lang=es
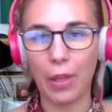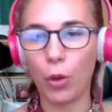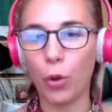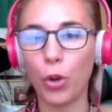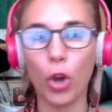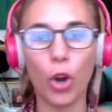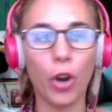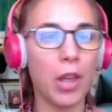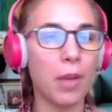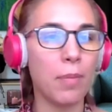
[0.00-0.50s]

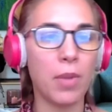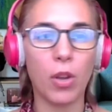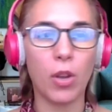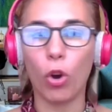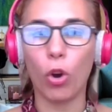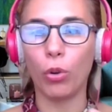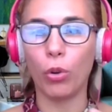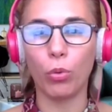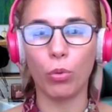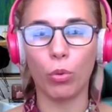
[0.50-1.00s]
ad honorem
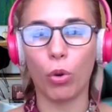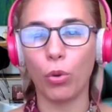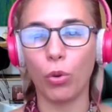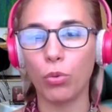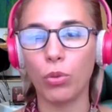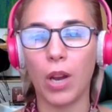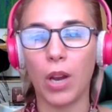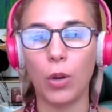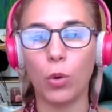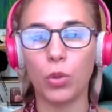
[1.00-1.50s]
y con,
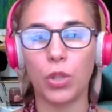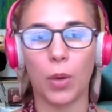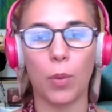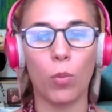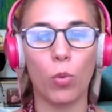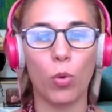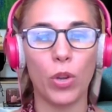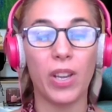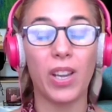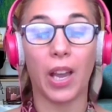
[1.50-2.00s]
con una lucha
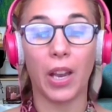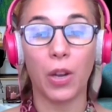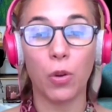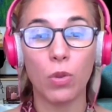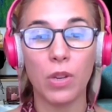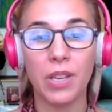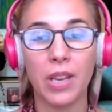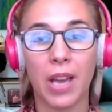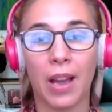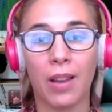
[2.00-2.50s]
muy
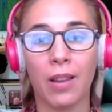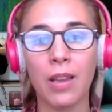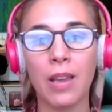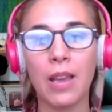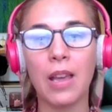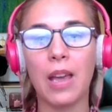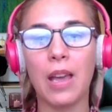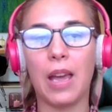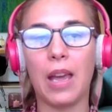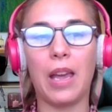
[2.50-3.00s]
genuina,
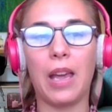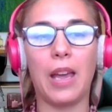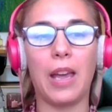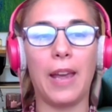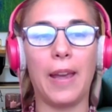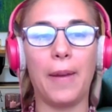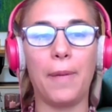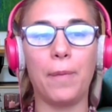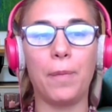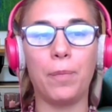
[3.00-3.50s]

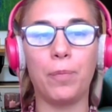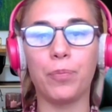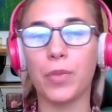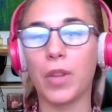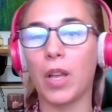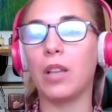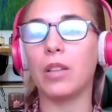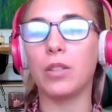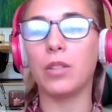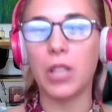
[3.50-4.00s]
em,
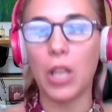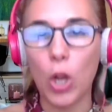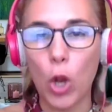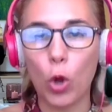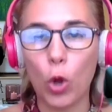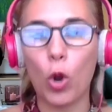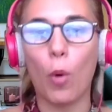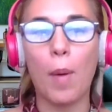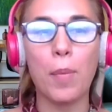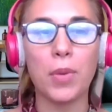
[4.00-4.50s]

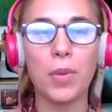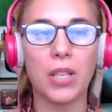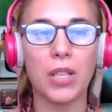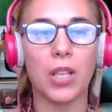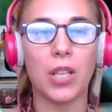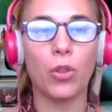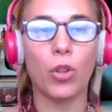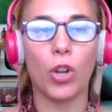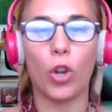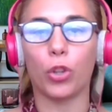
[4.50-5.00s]
lo, vamos
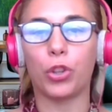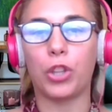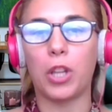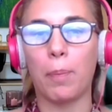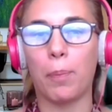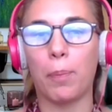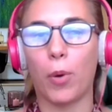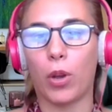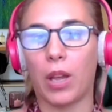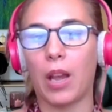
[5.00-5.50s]
haciendo en los
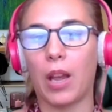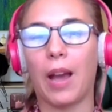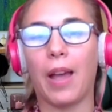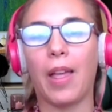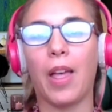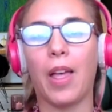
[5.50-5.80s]
tiempos que